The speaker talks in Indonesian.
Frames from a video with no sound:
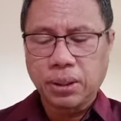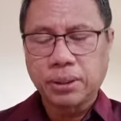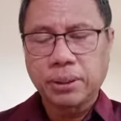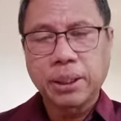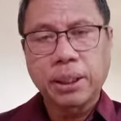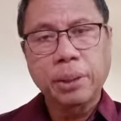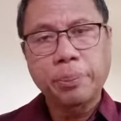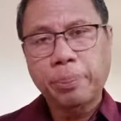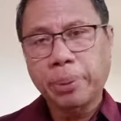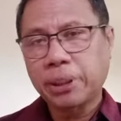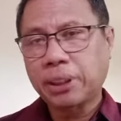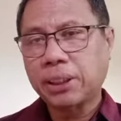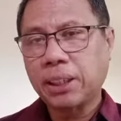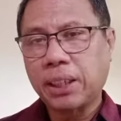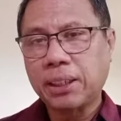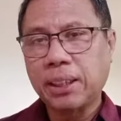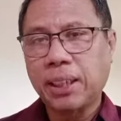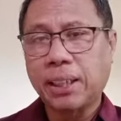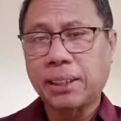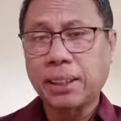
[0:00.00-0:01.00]
Jadi
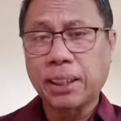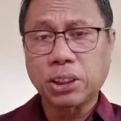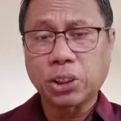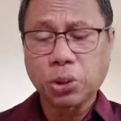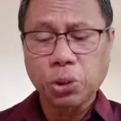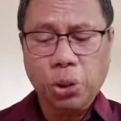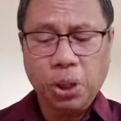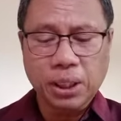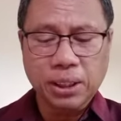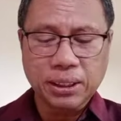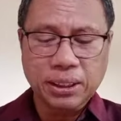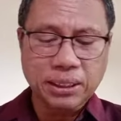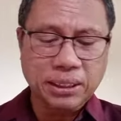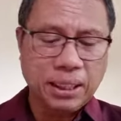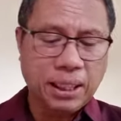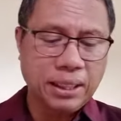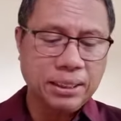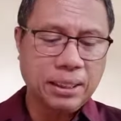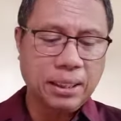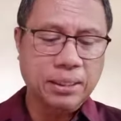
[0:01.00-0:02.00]
percaya adalah soal
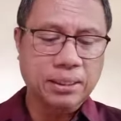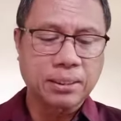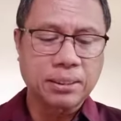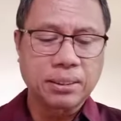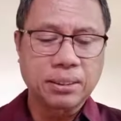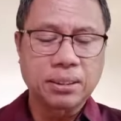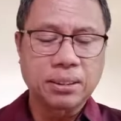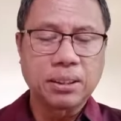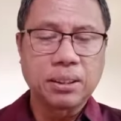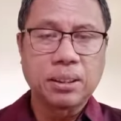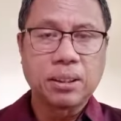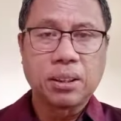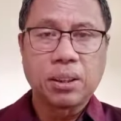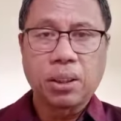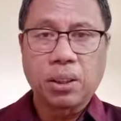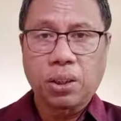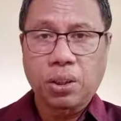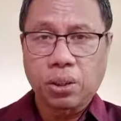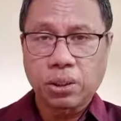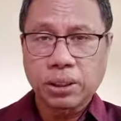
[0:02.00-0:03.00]
ketaatan.
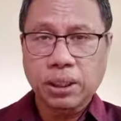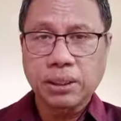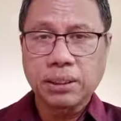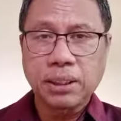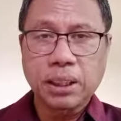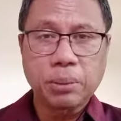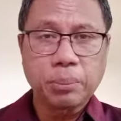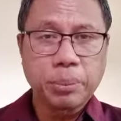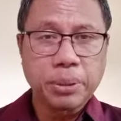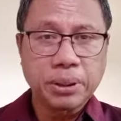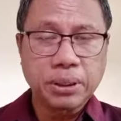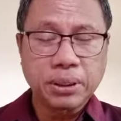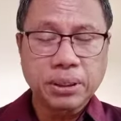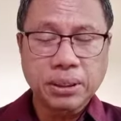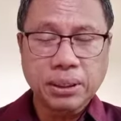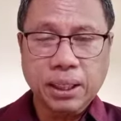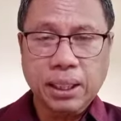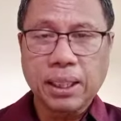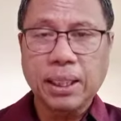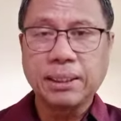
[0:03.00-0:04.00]
Orang yang
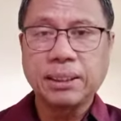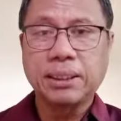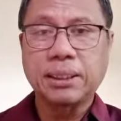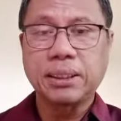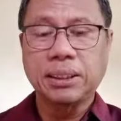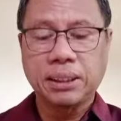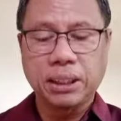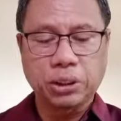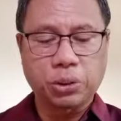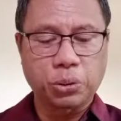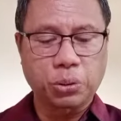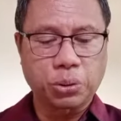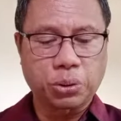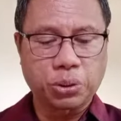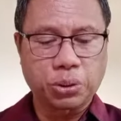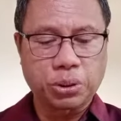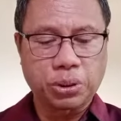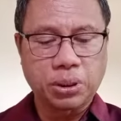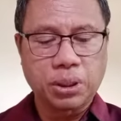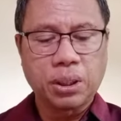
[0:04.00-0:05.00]
mentaati
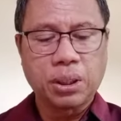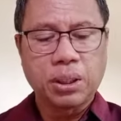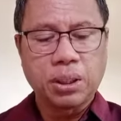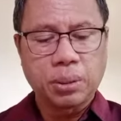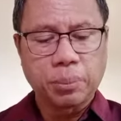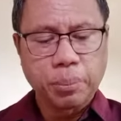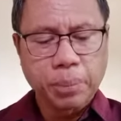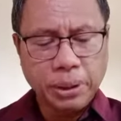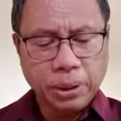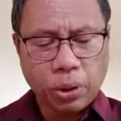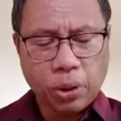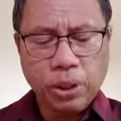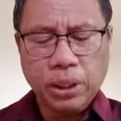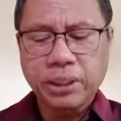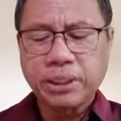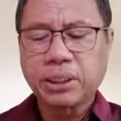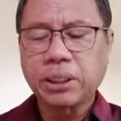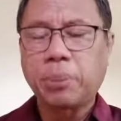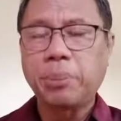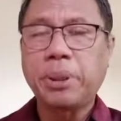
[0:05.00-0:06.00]
Yesus,
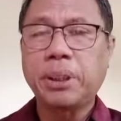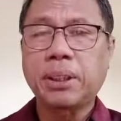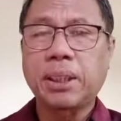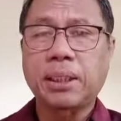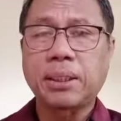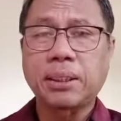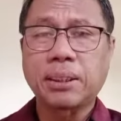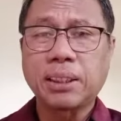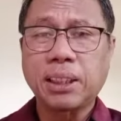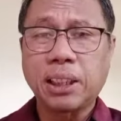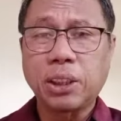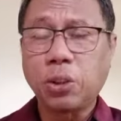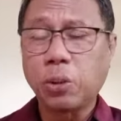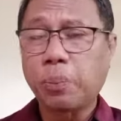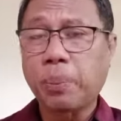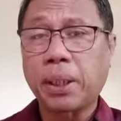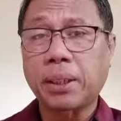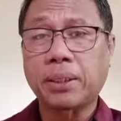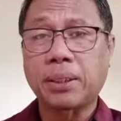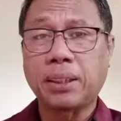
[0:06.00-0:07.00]
beroleh jaminan
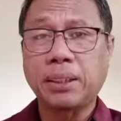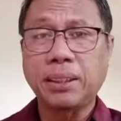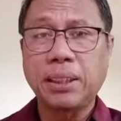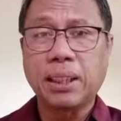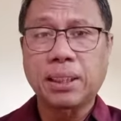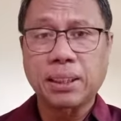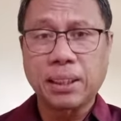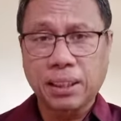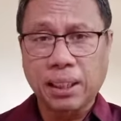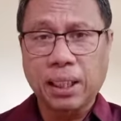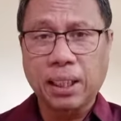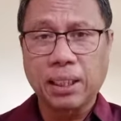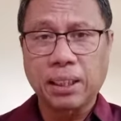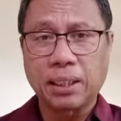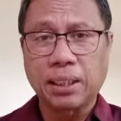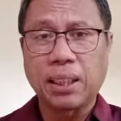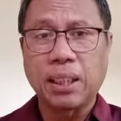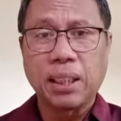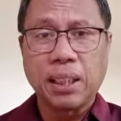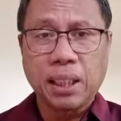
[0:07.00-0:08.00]
kehidupan yang
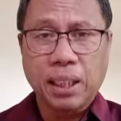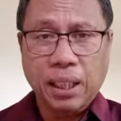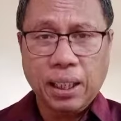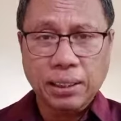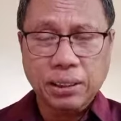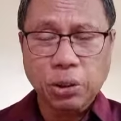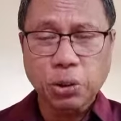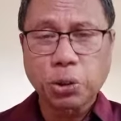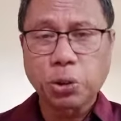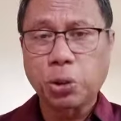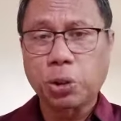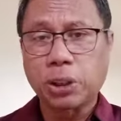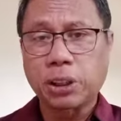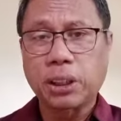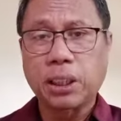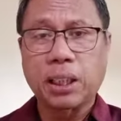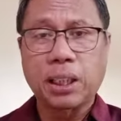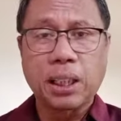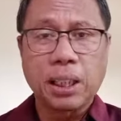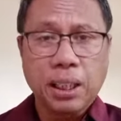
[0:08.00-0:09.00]
kekal atau
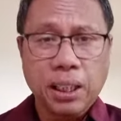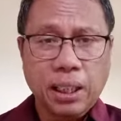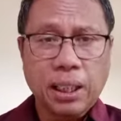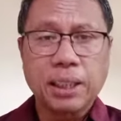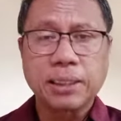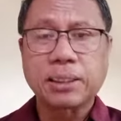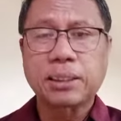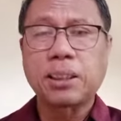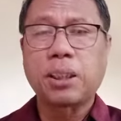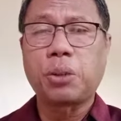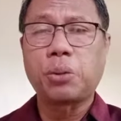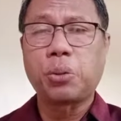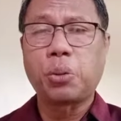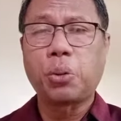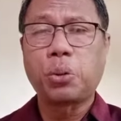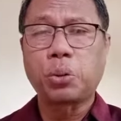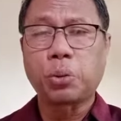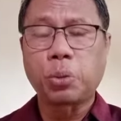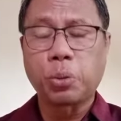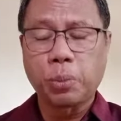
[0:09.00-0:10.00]
sorga
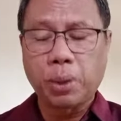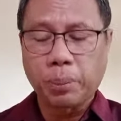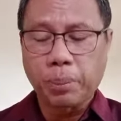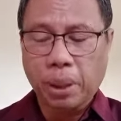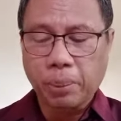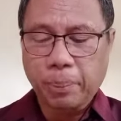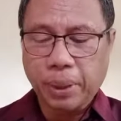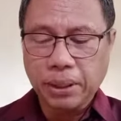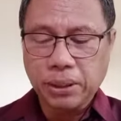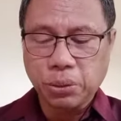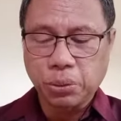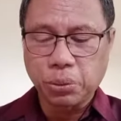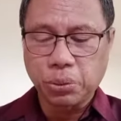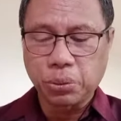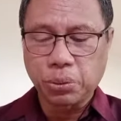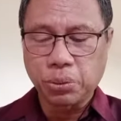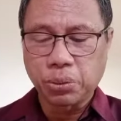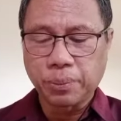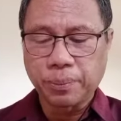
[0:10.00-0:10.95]
atau rumah Bapa itu.